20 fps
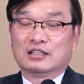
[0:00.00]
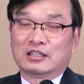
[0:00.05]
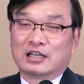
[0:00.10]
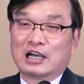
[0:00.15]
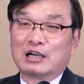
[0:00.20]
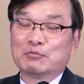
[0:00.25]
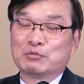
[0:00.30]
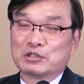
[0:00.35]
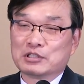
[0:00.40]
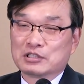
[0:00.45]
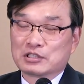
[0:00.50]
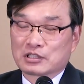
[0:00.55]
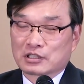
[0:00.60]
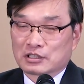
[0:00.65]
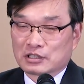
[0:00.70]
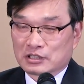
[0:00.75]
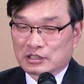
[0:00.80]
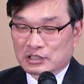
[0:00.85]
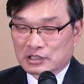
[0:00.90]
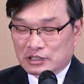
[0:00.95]
하면
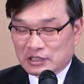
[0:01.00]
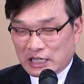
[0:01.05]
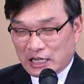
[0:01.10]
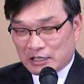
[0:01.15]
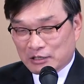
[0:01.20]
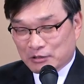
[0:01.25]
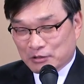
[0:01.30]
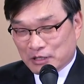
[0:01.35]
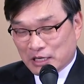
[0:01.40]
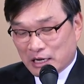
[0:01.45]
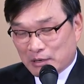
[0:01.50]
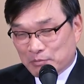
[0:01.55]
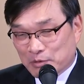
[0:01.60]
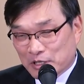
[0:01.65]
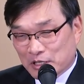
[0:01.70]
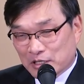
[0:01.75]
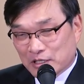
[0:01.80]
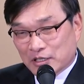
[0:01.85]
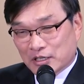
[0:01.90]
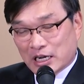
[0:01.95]
그
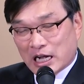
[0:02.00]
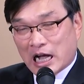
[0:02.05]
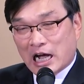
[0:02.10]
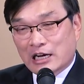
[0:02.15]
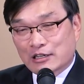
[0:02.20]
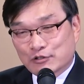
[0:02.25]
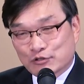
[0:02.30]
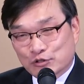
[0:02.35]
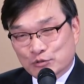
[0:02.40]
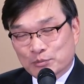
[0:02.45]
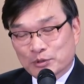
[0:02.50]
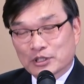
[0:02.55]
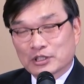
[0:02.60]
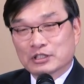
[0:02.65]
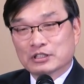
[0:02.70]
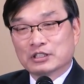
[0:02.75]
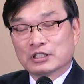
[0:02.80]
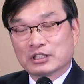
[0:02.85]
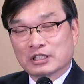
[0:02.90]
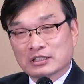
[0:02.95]
작용하면서
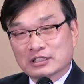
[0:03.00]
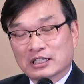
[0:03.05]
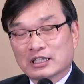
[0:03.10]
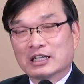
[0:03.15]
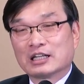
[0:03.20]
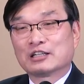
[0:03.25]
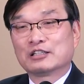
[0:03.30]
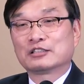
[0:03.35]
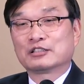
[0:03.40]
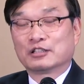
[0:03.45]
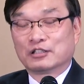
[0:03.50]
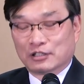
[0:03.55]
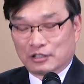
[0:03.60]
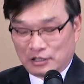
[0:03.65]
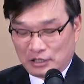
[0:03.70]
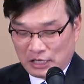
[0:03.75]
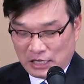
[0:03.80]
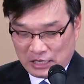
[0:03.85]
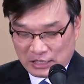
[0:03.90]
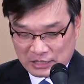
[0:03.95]
가꾸면서 이렇게 사랑을
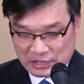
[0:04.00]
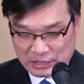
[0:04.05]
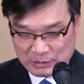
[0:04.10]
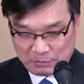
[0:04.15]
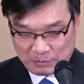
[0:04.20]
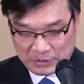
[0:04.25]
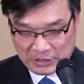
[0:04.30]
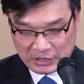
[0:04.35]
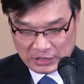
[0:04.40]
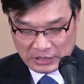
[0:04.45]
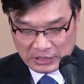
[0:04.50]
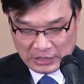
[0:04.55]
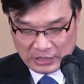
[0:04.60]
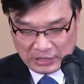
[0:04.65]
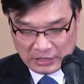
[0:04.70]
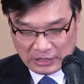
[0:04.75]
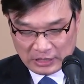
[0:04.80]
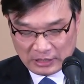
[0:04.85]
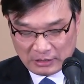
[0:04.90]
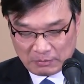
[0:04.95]
더 깊이
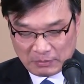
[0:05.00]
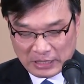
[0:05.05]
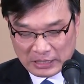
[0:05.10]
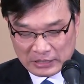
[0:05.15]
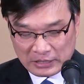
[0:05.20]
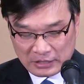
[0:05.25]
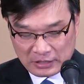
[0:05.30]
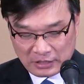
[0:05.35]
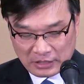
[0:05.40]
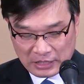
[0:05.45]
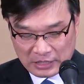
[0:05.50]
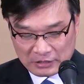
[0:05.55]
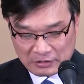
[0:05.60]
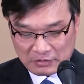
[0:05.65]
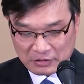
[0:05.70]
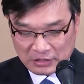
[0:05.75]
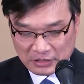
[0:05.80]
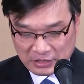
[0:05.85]
만들어 갈 수